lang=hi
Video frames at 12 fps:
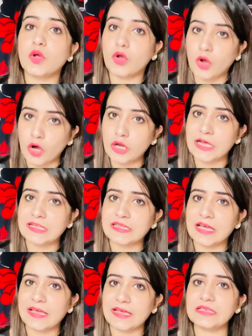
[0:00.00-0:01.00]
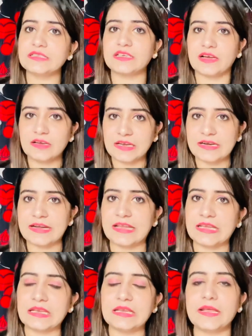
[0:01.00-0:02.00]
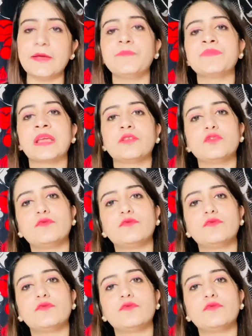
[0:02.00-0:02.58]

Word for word: कॉल आता है जंग लड़ने के लिए तो